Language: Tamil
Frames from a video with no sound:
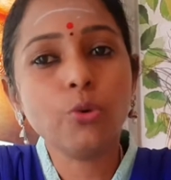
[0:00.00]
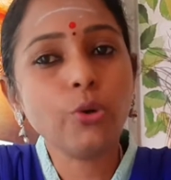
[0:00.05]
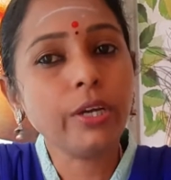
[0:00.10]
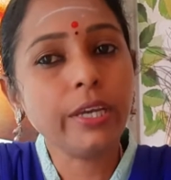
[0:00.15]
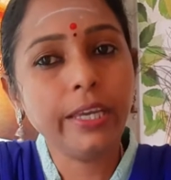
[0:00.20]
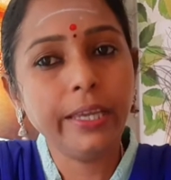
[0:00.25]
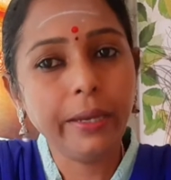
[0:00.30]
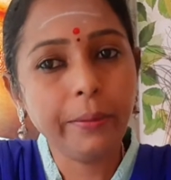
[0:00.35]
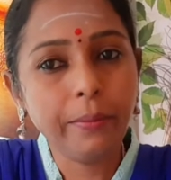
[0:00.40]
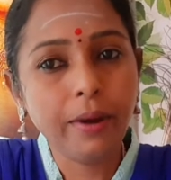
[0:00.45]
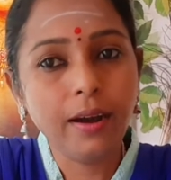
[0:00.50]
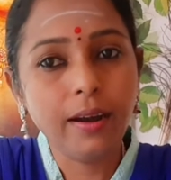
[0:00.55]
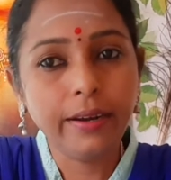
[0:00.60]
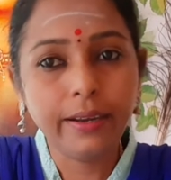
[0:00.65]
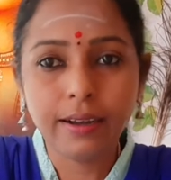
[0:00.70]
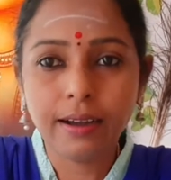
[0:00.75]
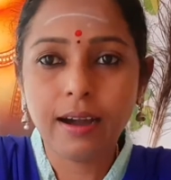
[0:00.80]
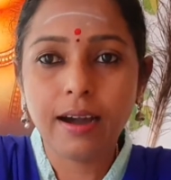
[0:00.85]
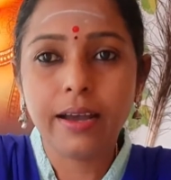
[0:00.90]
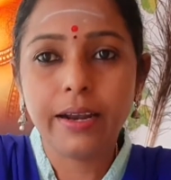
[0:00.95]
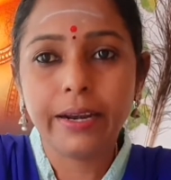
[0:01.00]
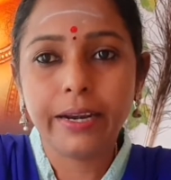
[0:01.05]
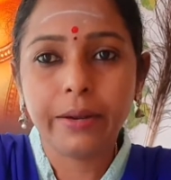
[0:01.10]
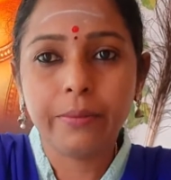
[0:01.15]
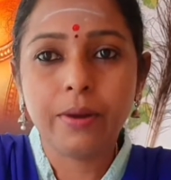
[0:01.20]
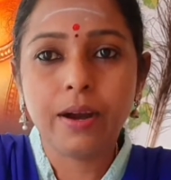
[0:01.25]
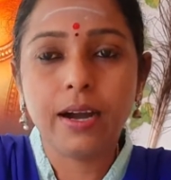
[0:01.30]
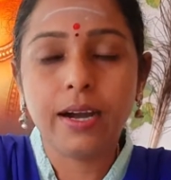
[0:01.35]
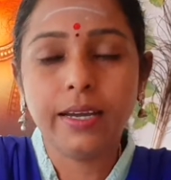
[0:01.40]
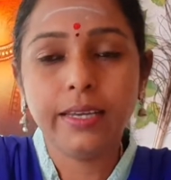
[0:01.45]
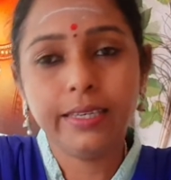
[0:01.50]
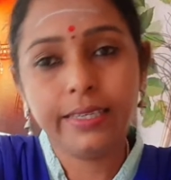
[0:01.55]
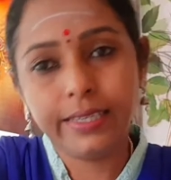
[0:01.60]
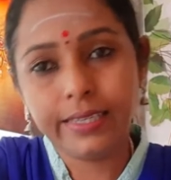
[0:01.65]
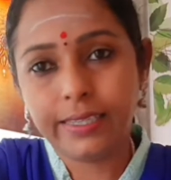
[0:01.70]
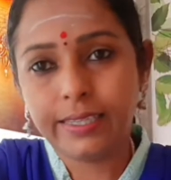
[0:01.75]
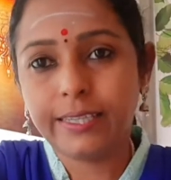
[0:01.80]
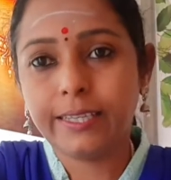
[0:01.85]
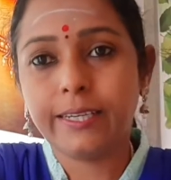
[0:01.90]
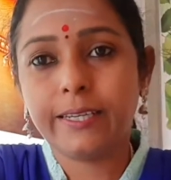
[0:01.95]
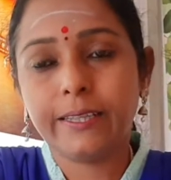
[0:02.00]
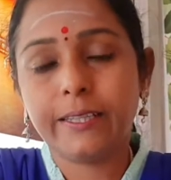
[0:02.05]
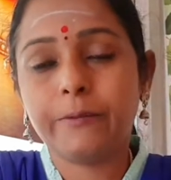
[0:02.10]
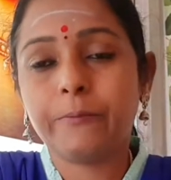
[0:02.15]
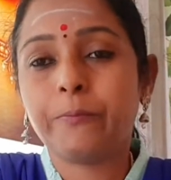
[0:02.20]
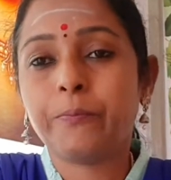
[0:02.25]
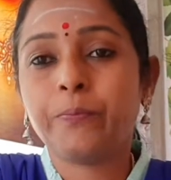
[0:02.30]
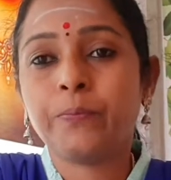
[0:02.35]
முக்கியமான காரணமாக இருக்கிறது